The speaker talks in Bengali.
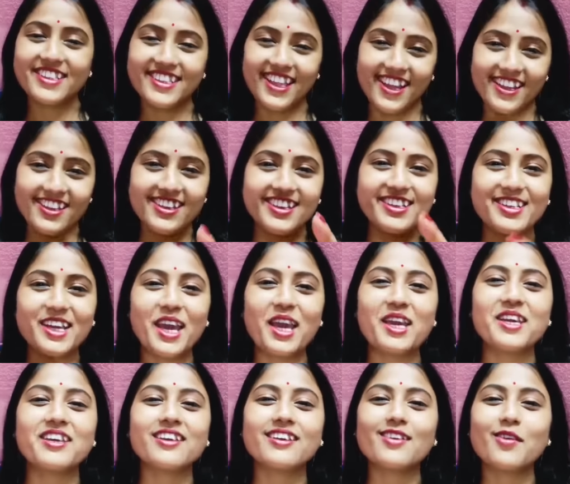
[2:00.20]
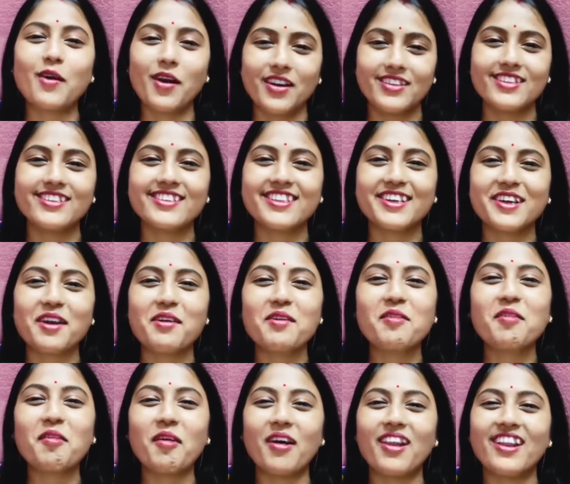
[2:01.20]
ইদানিং এই কয়দিন থেকে
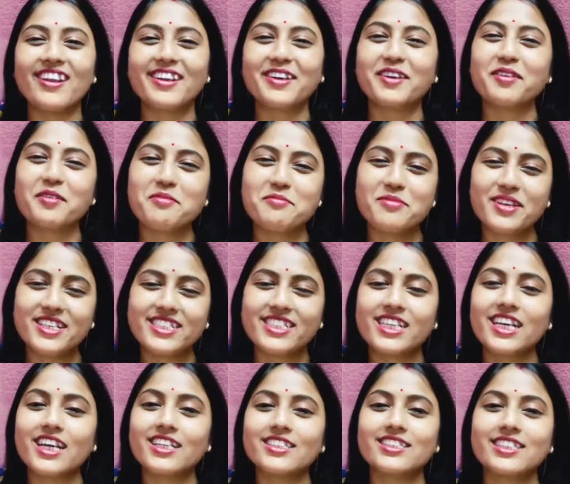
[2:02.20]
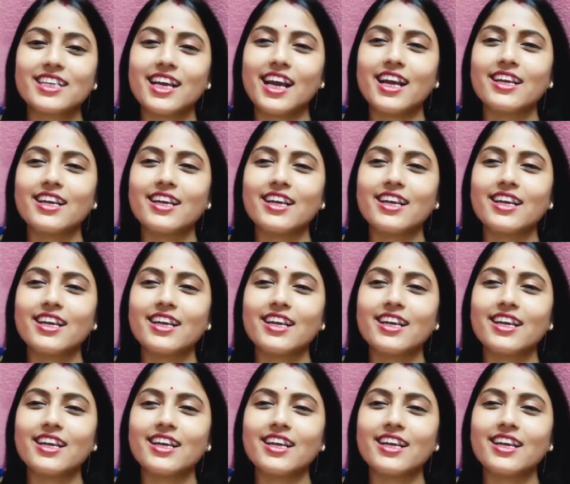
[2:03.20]
আমি কলাটা খুব বেশি খাচ্ছি